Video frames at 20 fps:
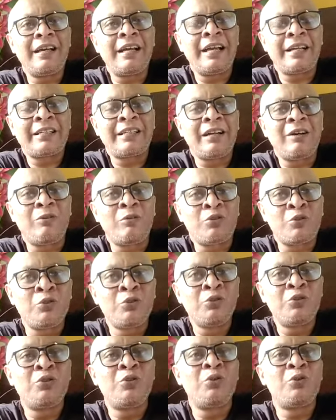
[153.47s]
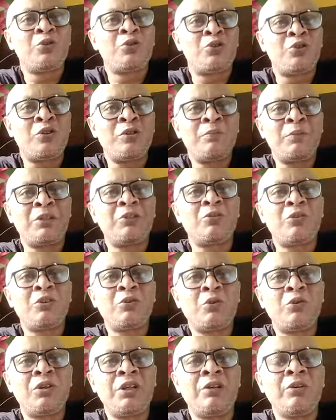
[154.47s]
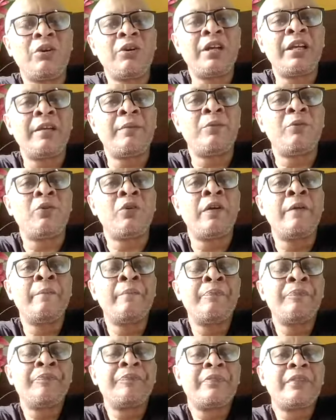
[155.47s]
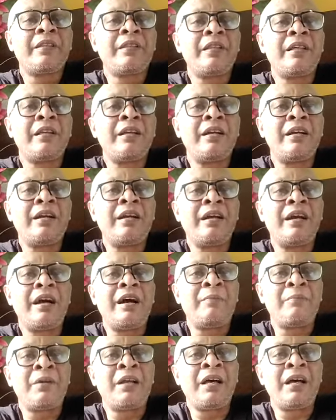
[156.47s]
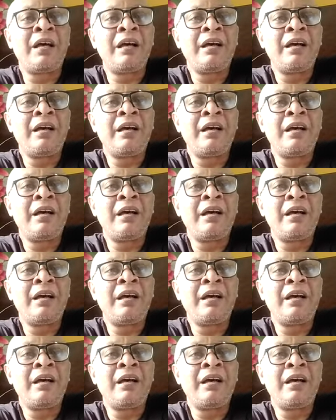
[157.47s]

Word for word: একটা অসন্তোষ ভিতরে তৈরি হয় এবং আমরা